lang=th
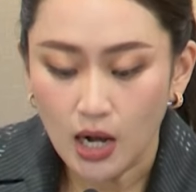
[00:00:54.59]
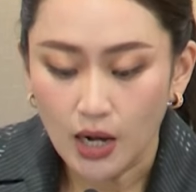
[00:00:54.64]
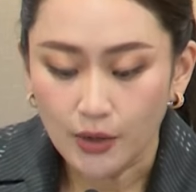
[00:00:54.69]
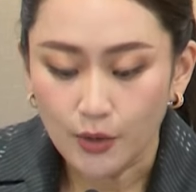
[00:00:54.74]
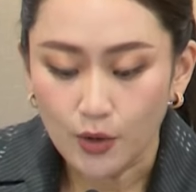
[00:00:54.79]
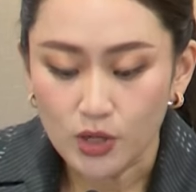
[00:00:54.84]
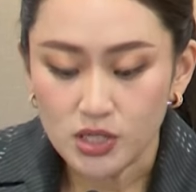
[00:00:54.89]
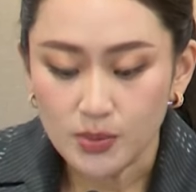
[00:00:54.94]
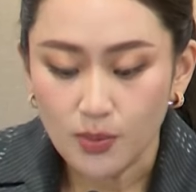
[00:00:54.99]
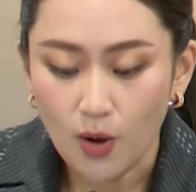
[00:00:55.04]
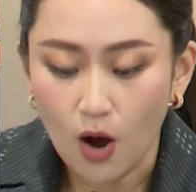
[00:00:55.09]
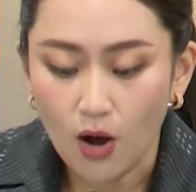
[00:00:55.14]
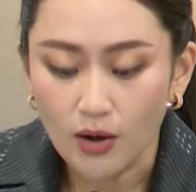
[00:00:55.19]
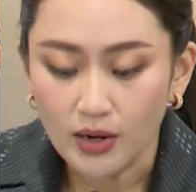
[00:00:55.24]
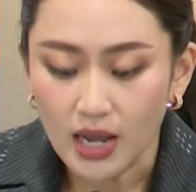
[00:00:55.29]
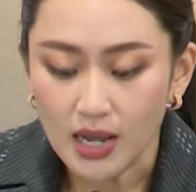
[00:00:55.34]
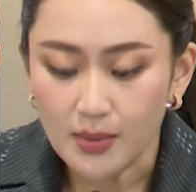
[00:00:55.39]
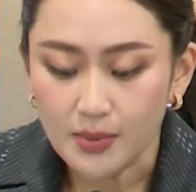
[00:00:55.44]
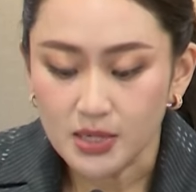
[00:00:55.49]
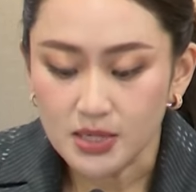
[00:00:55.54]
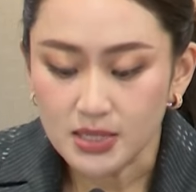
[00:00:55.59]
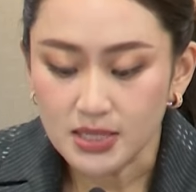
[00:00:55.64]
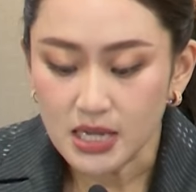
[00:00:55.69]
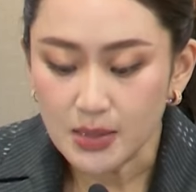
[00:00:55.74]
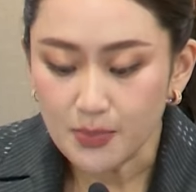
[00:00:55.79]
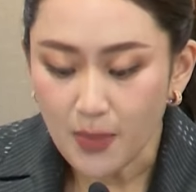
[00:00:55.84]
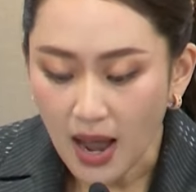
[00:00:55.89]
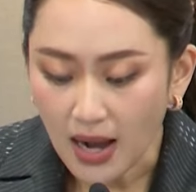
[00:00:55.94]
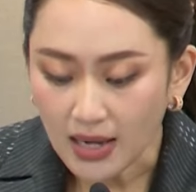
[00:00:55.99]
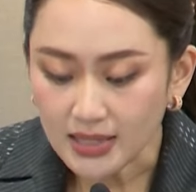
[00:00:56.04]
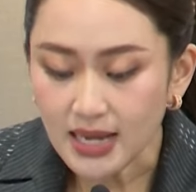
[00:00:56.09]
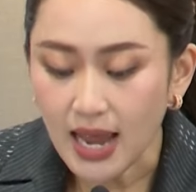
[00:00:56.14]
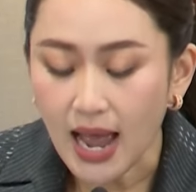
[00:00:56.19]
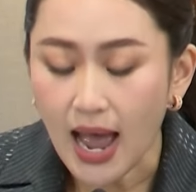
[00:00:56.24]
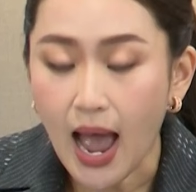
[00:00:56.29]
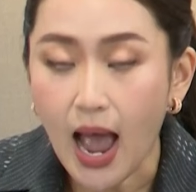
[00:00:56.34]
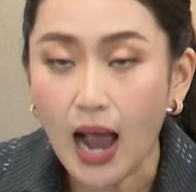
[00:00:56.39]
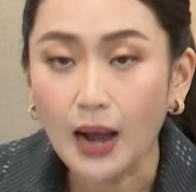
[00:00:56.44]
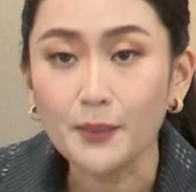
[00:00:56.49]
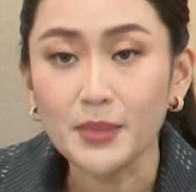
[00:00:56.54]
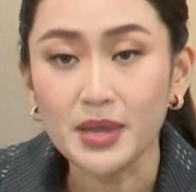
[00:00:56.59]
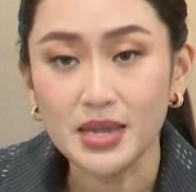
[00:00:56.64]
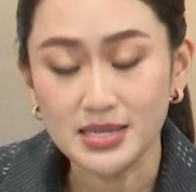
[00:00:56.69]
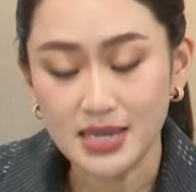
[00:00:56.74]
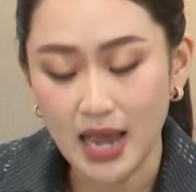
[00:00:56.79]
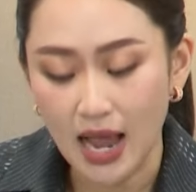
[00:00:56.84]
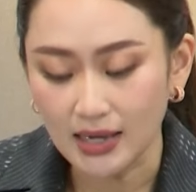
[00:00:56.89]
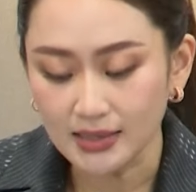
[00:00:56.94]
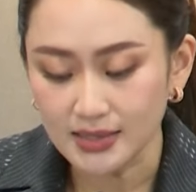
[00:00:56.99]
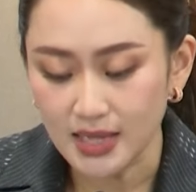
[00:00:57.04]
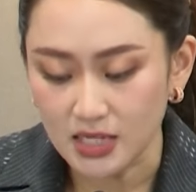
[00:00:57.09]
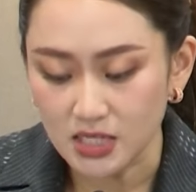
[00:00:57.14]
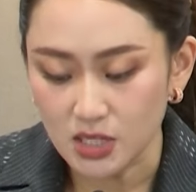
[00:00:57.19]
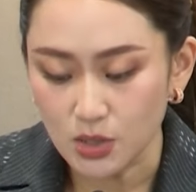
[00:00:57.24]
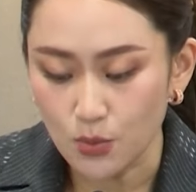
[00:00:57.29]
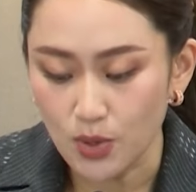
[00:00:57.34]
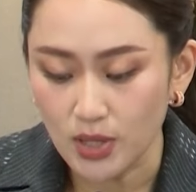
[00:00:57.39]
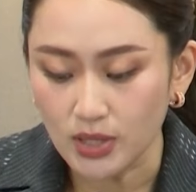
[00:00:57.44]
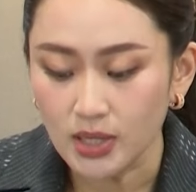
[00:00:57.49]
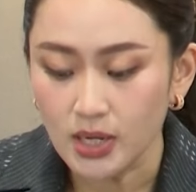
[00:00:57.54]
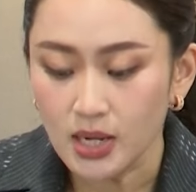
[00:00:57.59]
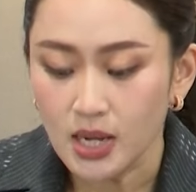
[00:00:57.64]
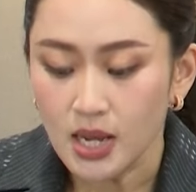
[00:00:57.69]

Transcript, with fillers: โดยเฉพาะในพื้นที่ปางช้างมีช้างเสียชีวิต